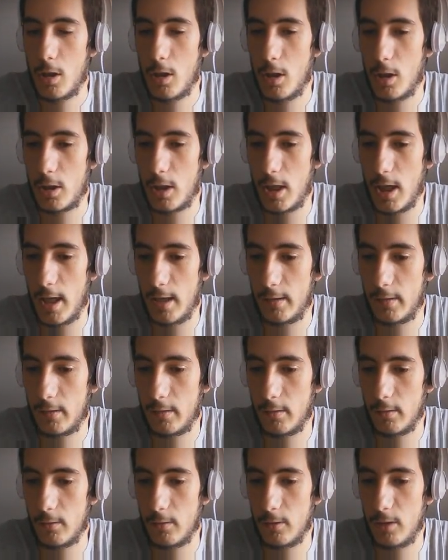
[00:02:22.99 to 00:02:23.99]
Oh
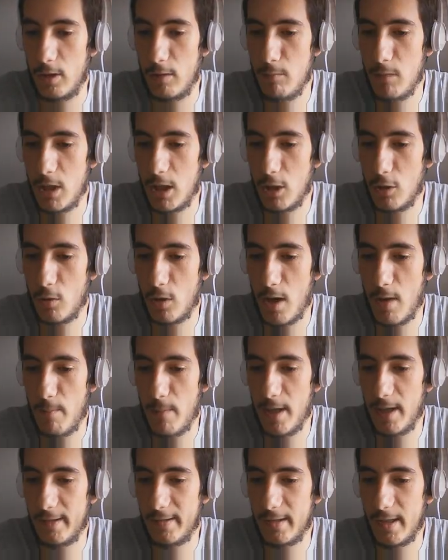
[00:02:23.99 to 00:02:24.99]
cazzo, dimmi che non
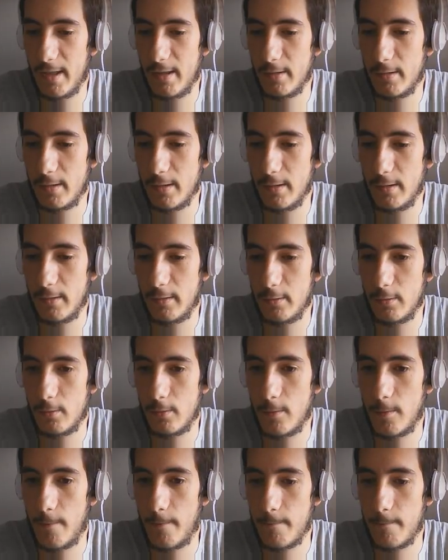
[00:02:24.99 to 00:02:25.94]
cambia la stanza adesso.